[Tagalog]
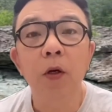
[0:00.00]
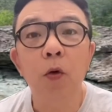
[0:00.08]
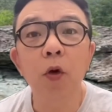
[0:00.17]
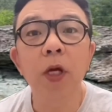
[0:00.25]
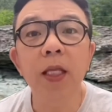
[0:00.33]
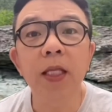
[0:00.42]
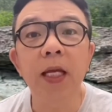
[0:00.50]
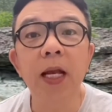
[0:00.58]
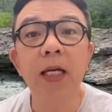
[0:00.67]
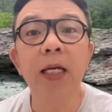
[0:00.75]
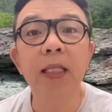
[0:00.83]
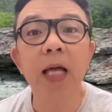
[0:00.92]
Kung hindi,
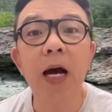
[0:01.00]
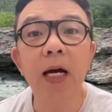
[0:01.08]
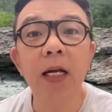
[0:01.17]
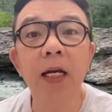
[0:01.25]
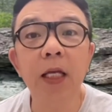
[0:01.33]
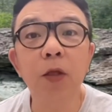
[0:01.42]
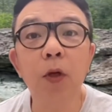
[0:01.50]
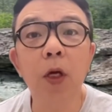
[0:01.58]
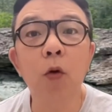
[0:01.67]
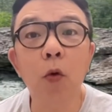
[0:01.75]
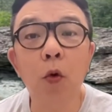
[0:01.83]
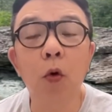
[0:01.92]
nakitaan lang ito
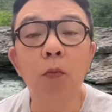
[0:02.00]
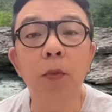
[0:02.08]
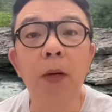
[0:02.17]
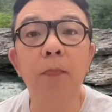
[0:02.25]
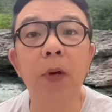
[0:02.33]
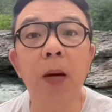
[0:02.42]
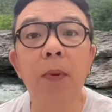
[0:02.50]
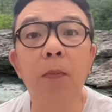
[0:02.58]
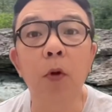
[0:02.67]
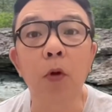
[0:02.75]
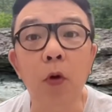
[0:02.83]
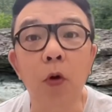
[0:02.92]
ng hukom ng
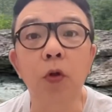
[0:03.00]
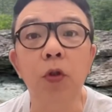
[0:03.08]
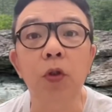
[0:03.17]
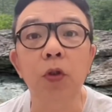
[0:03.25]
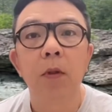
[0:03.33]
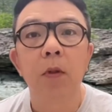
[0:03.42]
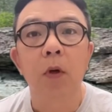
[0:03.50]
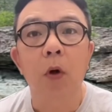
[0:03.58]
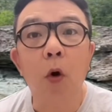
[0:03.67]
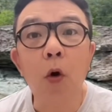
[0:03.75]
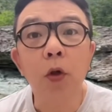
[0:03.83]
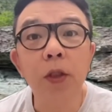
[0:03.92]
probable cause
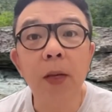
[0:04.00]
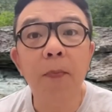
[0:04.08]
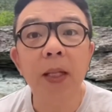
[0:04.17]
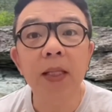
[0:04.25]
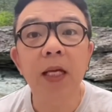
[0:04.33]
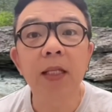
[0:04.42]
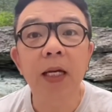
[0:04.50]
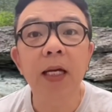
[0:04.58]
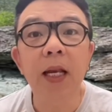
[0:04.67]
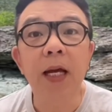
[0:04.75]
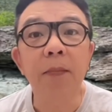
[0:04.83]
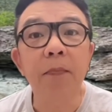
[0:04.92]
o sapat na
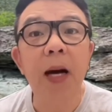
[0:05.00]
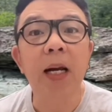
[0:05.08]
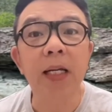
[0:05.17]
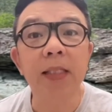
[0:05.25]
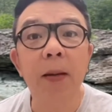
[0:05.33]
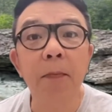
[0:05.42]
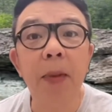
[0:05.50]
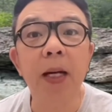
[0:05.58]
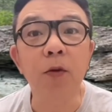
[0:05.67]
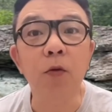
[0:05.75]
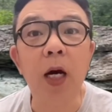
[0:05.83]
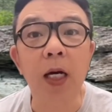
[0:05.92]
dahilan para
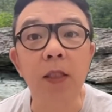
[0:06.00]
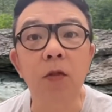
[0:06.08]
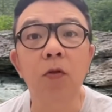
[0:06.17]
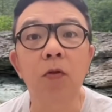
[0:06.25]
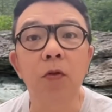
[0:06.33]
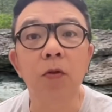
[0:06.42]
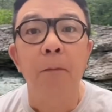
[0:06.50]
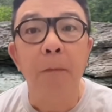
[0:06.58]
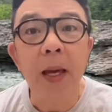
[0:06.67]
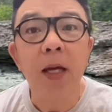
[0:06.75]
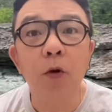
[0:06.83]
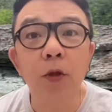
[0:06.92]
isampay yung kaso.
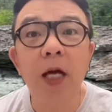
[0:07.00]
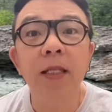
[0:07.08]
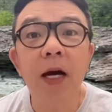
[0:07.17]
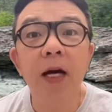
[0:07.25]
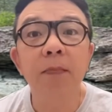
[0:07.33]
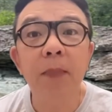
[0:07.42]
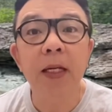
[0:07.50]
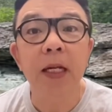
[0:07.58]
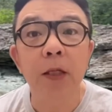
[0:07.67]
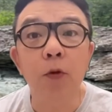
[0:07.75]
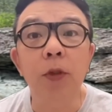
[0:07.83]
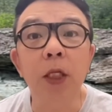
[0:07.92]
Pero dadaan pa
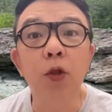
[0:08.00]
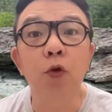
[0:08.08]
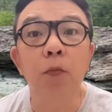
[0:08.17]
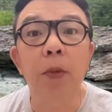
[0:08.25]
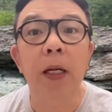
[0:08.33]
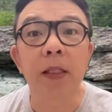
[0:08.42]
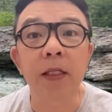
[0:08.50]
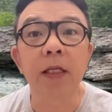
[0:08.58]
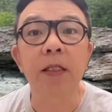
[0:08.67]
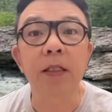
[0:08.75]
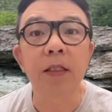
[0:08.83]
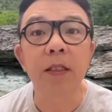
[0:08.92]
rin ito sa due
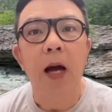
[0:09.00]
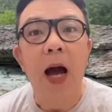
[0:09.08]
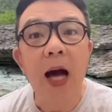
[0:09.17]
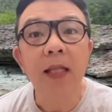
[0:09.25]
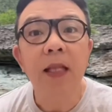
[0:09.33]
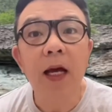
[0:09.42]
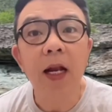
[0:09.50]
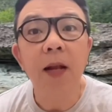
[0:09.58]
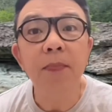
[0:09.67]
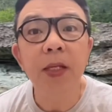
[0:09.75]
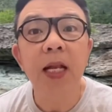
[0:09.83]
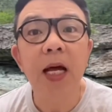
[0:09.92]
process. At
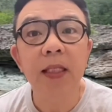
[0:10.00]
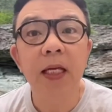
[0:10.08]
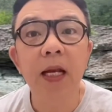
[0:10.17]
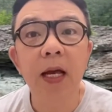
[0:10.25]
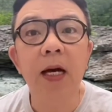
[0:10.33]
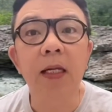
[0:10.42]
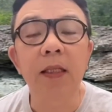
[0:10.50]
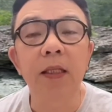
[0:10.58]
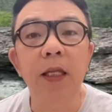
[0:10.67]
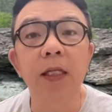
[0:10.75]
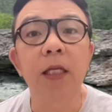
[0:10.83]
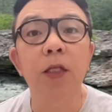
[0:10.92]
alam din nating lahat
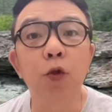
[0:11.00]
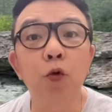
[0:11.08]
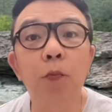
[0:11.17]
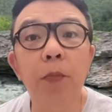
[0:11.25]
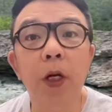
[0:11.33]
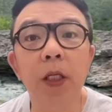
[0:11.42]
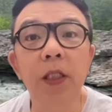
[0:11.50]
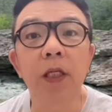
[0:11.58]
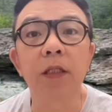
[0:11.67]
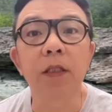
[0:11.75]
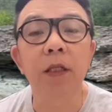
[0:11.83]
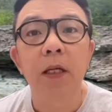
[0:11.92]
na sa due
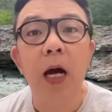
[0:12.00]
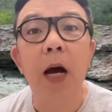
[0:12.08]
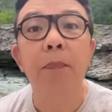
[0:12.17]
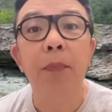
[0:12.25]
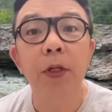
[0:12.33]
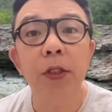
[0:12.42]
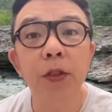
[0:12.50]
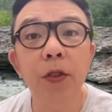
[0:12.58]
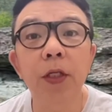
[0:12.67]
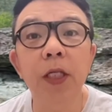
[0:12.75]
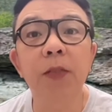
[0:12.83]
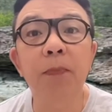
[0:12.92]
process, a
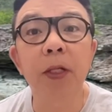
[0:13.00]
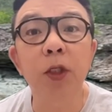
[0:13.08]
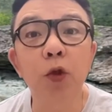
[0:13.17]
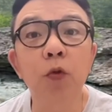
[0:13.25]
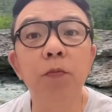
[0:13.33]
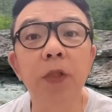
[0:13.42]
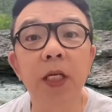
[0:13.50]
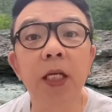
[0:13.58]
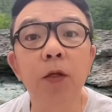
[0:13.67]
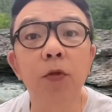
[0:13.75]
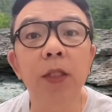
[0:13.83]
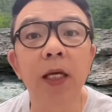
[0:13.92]
person is presumed
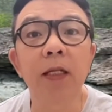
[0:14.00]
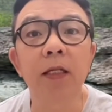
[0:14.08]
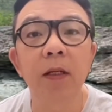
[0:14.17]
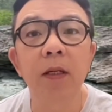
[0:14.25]
innocent